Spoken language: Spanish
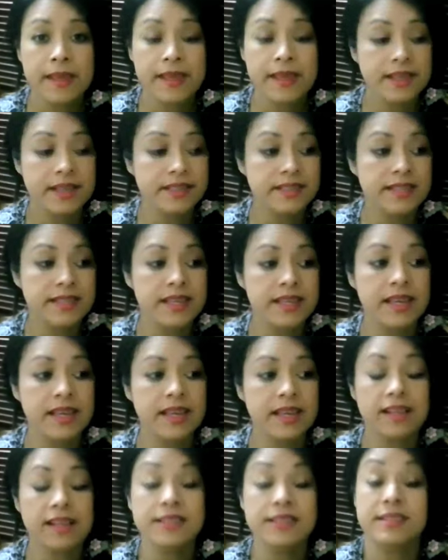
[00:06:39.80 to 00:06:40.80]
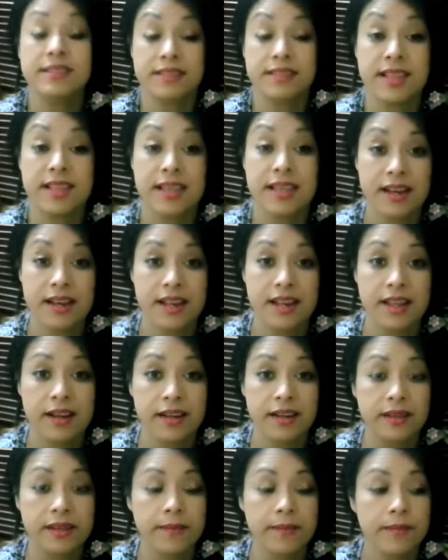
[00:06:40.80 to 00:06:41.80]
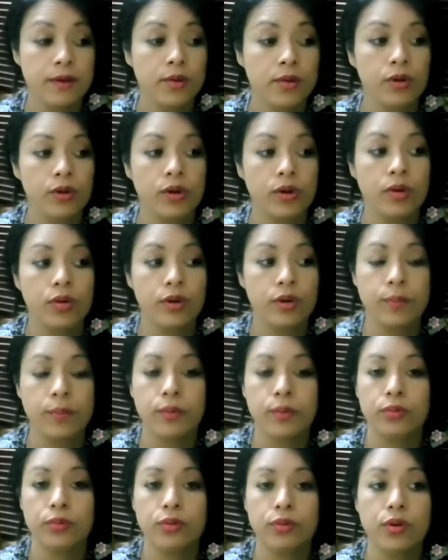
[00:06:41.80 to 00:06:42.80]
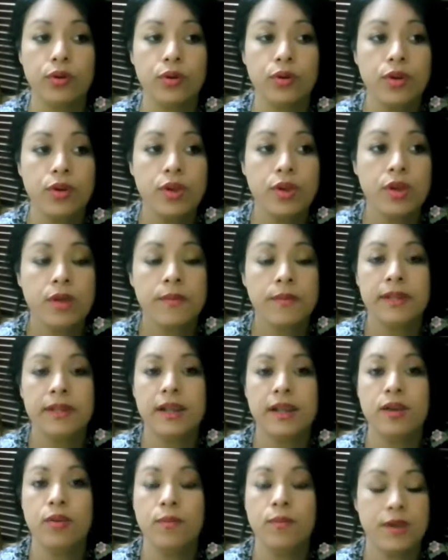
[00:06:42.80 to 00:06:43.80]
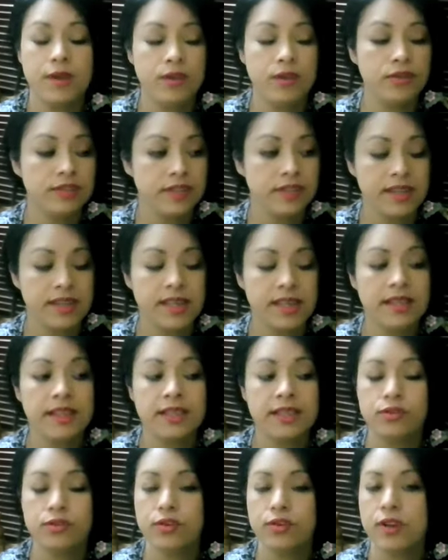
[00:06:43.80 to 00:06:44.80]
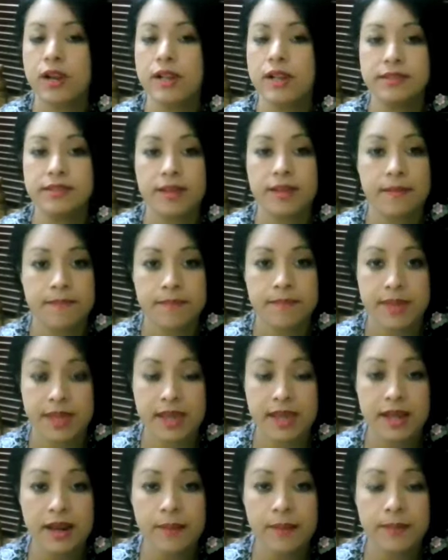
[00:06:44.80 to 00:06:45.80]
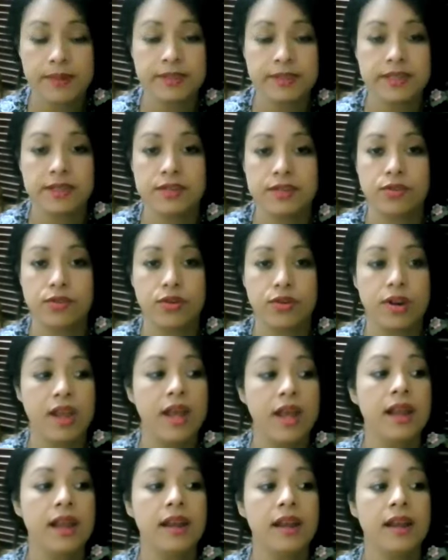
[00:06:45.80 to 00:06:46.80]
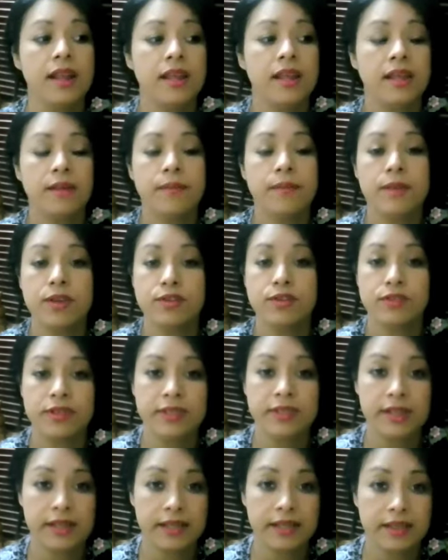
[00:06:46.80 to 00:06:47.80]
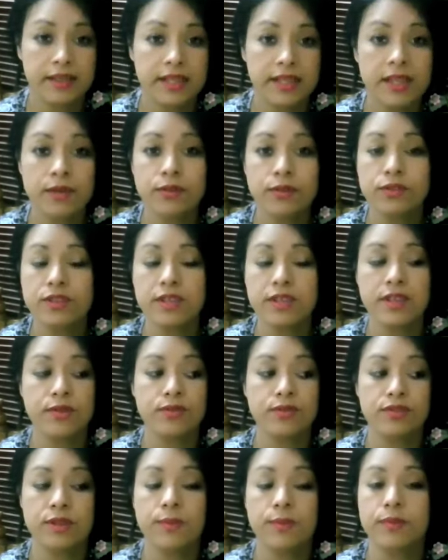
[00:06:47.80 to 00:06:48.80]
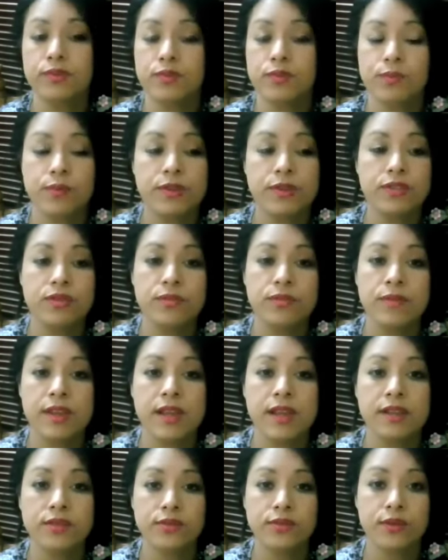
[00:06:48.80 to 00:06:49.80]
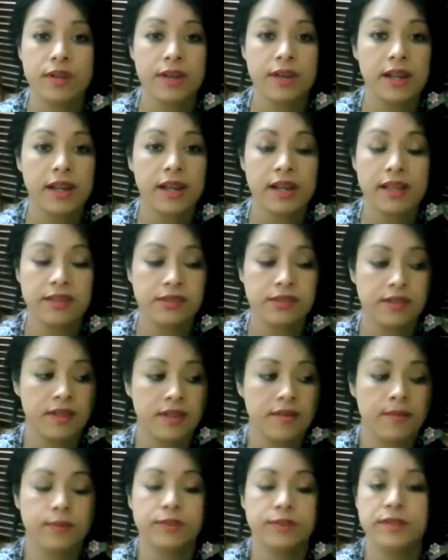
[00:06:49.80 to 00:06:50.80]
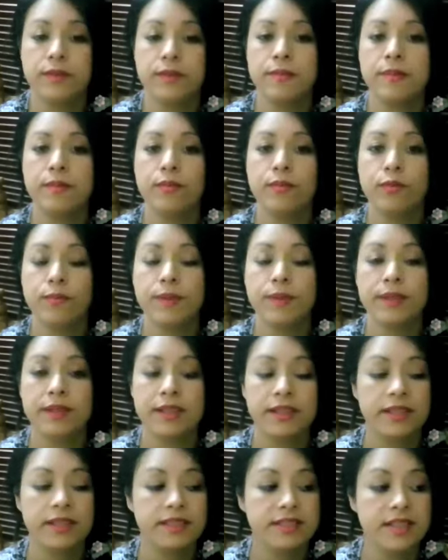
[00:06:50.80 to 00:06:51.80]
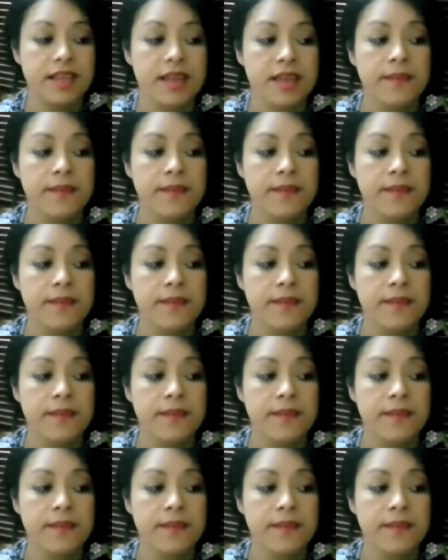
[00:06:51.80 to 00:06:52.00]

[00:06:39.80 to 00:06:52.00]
y así eh, la CNN también lo, reportó, los medios aquí nacionales también, la prensa nacional, medios alternativos y usted por supuesto Miguel, su canal que estaba pues también muy pendiente. Así que